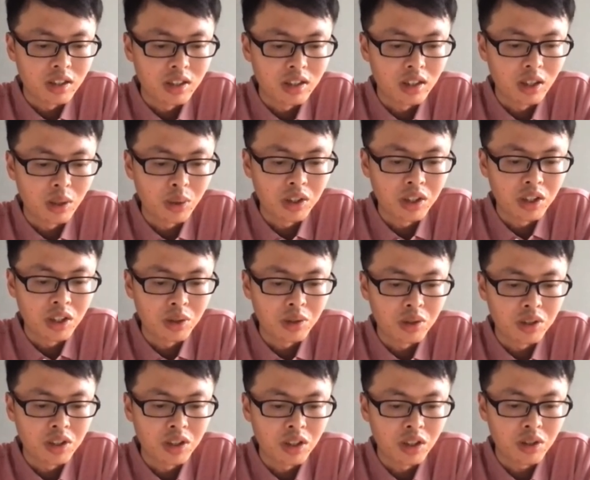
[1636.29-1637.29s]
那会提
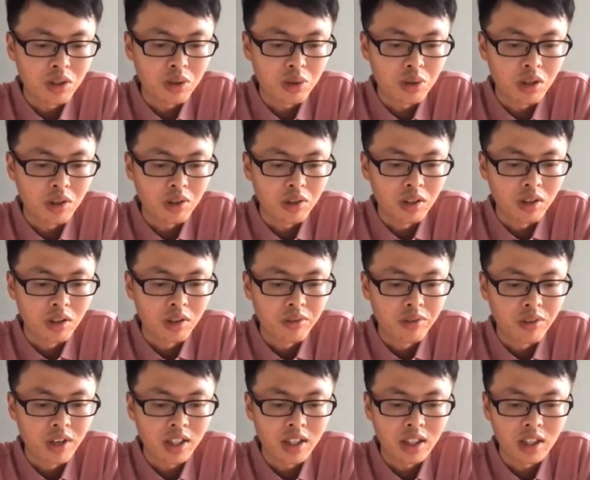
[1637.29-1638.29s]
供消息转
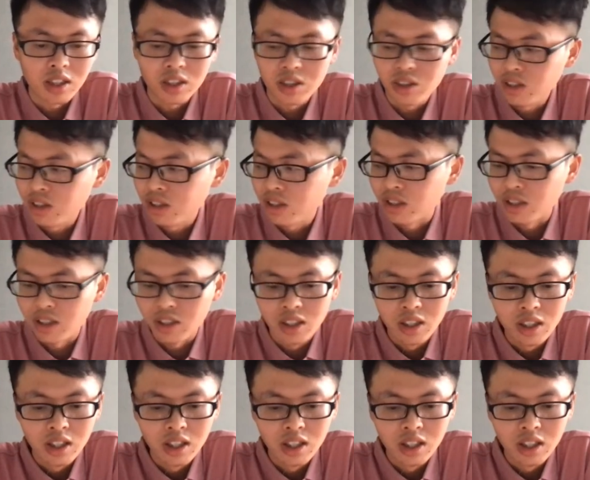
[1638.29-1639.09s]
发的一个支持，